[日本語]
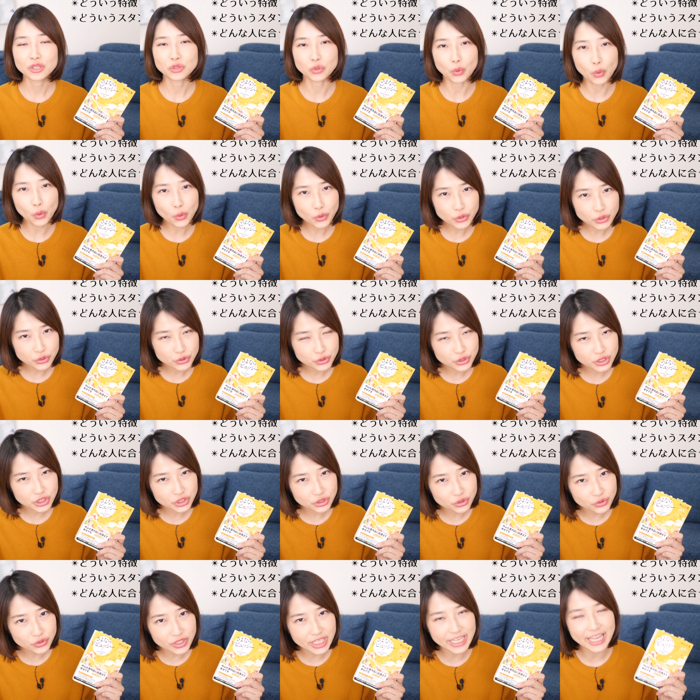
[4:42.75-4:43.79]
どういう
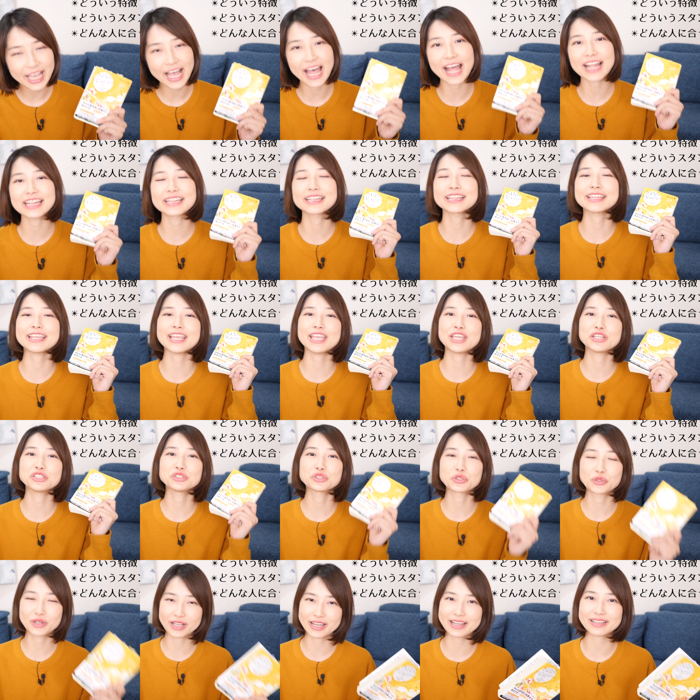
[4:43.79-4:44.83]
人に合っている
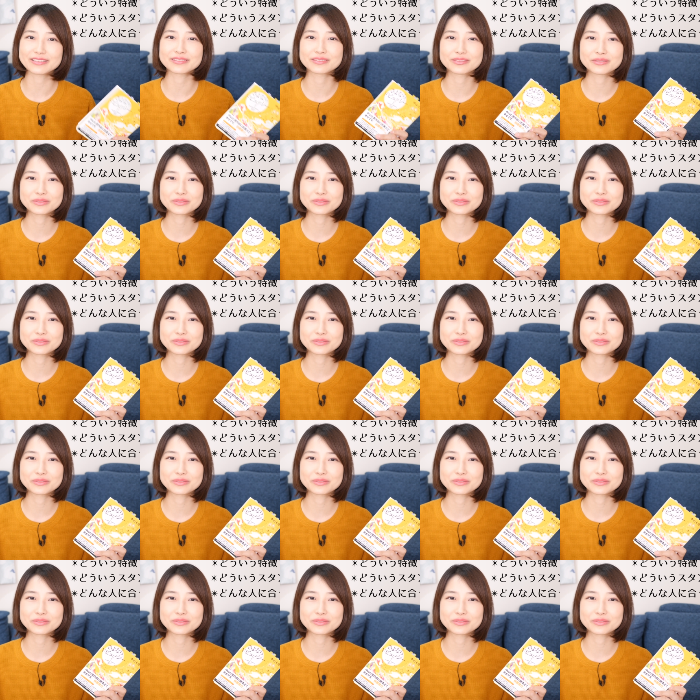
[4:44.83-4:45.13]
のか